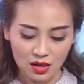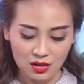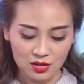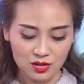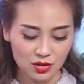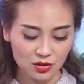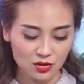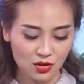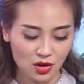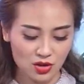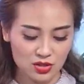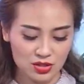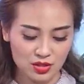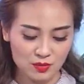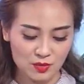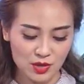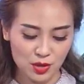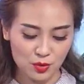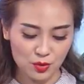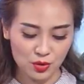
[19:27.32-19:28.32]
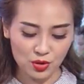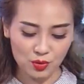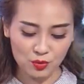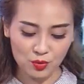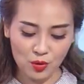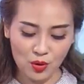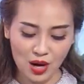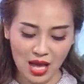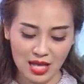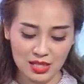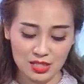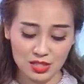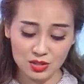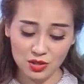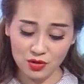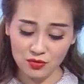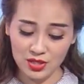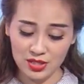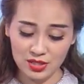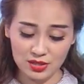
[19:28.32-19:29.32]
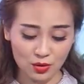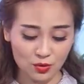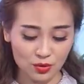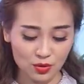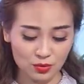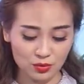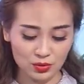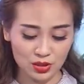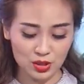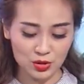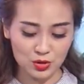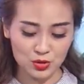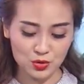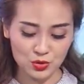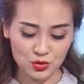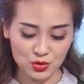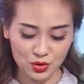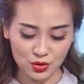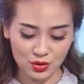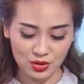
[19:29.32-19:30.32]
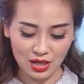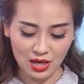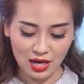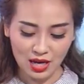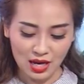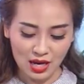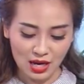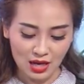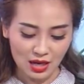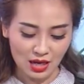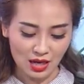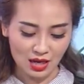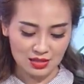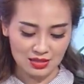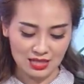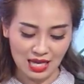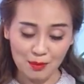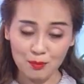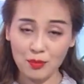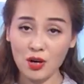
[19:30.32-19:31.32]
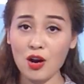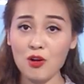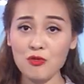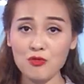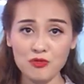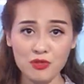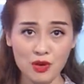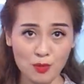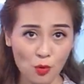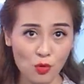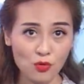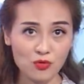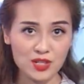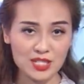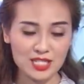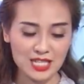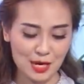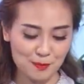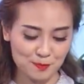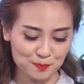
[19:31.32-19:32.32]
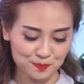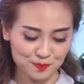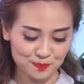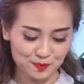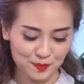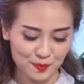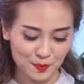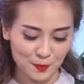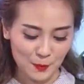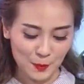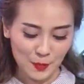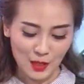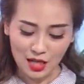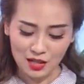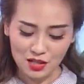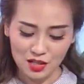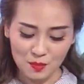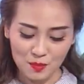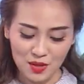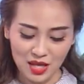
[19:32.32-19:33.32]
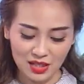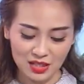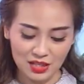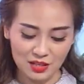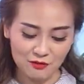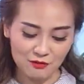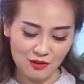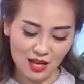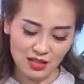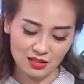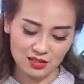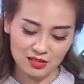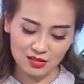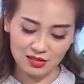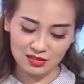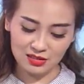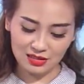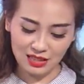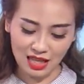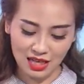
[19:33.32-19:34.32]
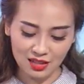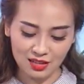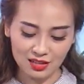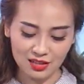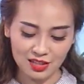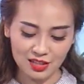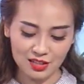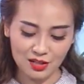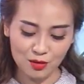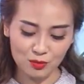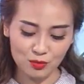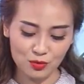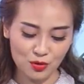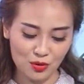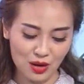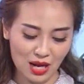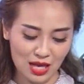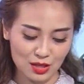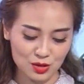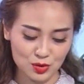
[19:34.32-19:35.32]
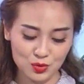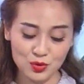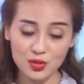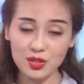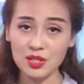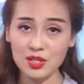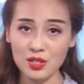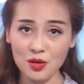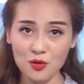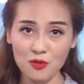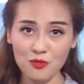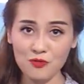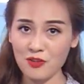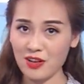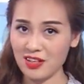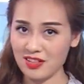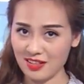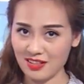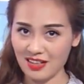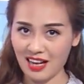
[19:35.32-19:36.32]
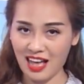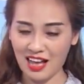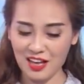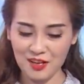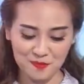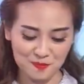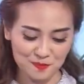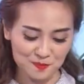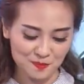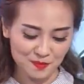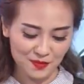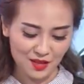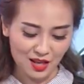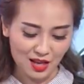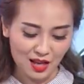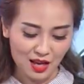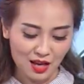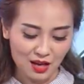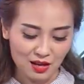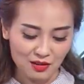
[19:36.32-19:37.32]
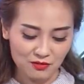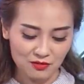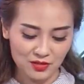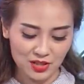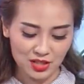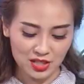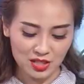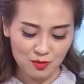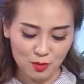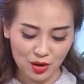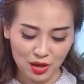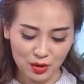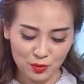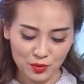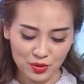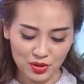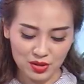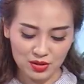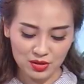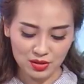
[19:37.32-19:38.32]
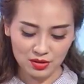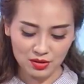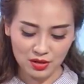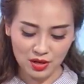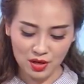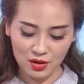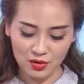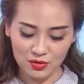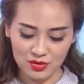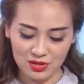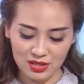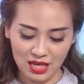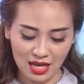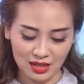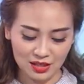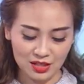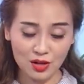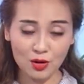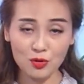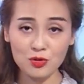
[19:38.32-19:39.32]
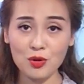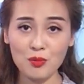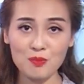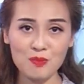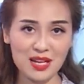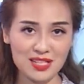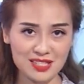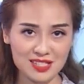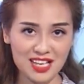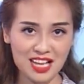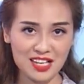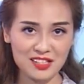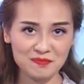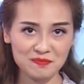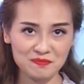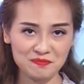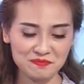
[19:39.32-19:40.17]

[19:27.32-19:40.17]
Thước đo diễn biến của đồng đô la so với 6 đồng tiền chủ chốt à, giảm 0,4%. Được biết thì vàng thường tăng khi đồng đô la suy yếu và ngược lại. Vì kim loại quý được neo giá theo đồng bạc xanh.